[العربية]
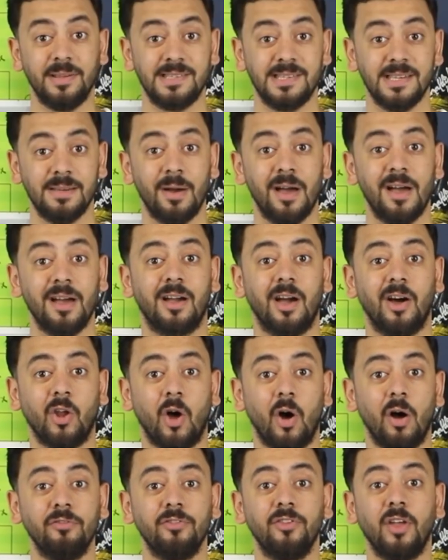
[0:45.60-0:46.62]
بنزيما
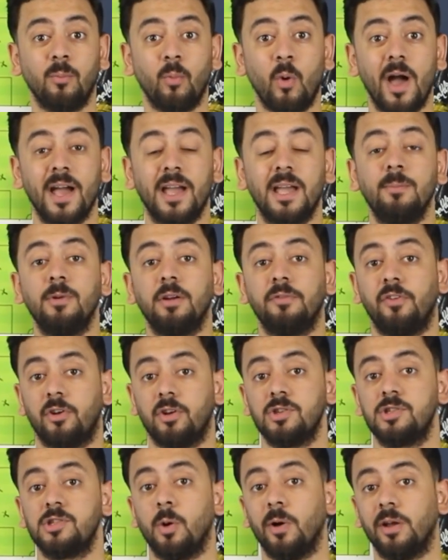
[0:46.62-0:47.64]
كان افضل مهاجم
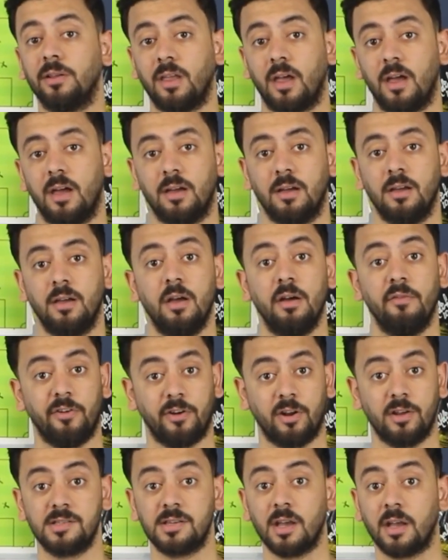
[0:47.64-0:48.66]
لفرنسا وقتها
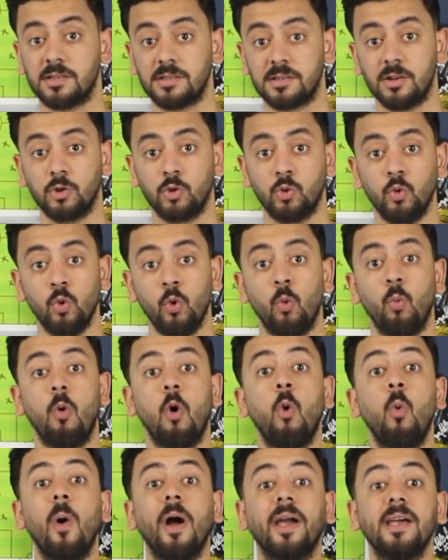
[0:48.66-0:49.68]
فرنسا خسرته
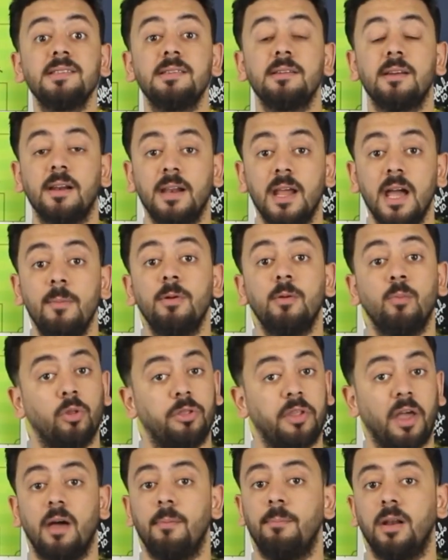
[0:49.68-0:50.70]
وهو خسر اللاعب
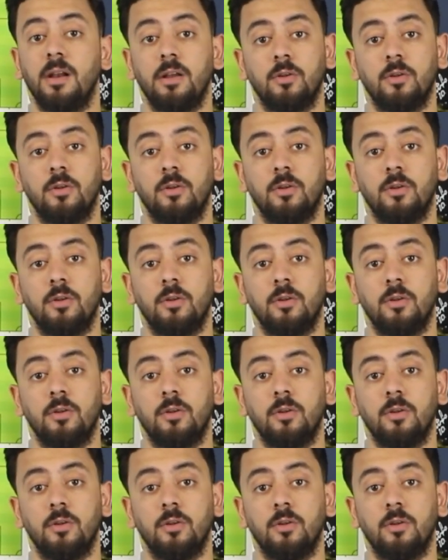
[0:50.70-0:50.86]
المنتخب